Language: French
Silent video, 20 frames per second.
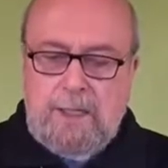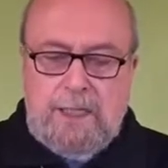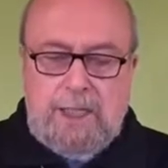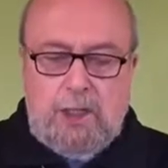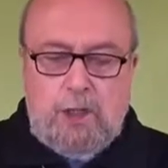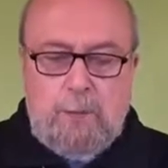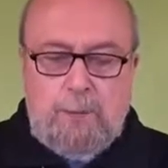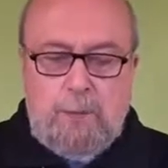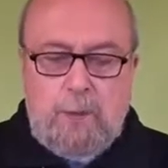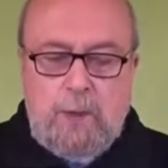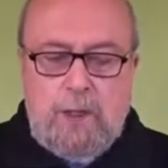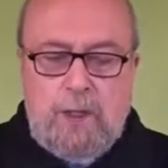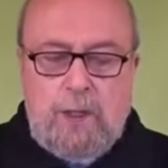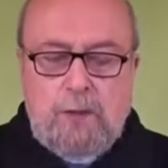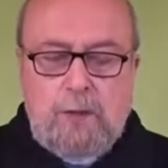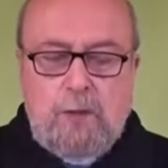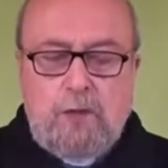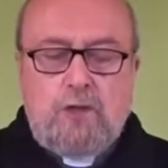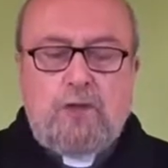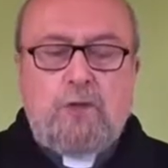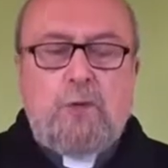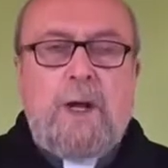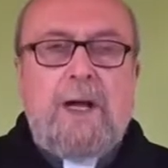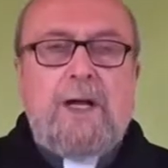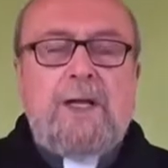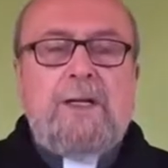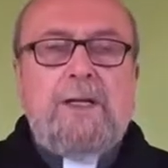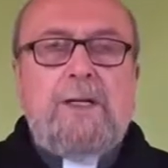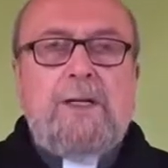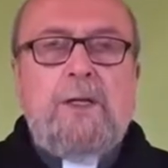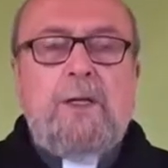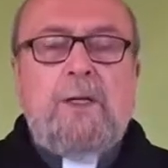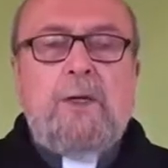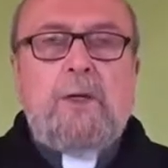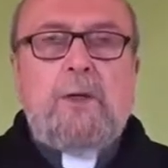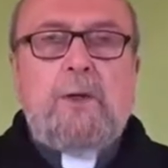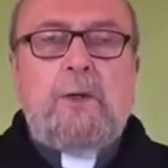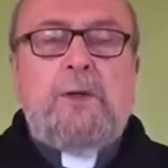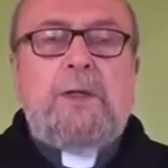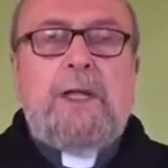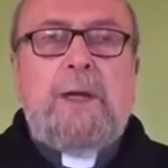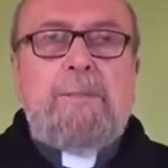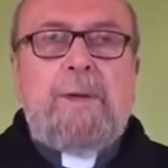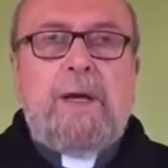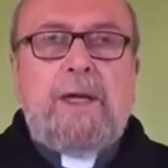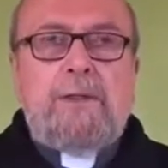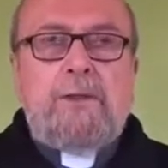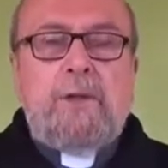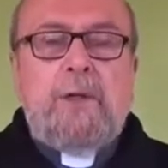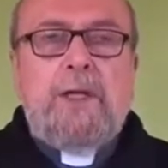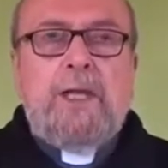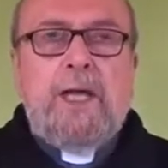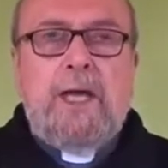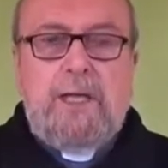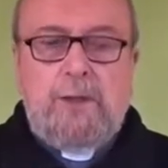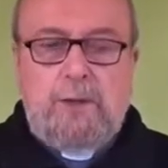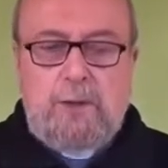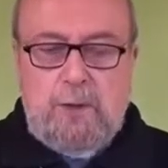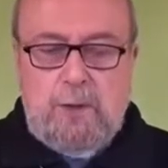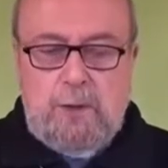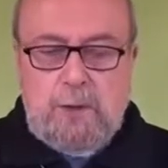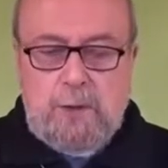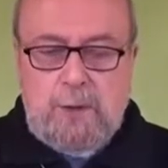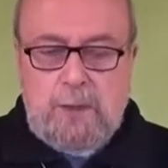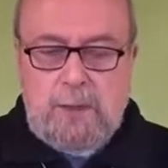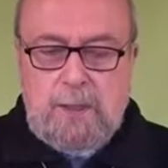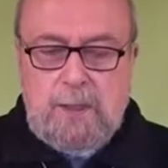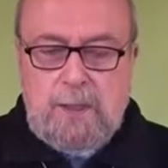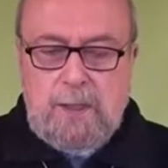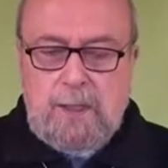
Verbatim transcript: ni de plus grande joie que d'appartenir à Dieu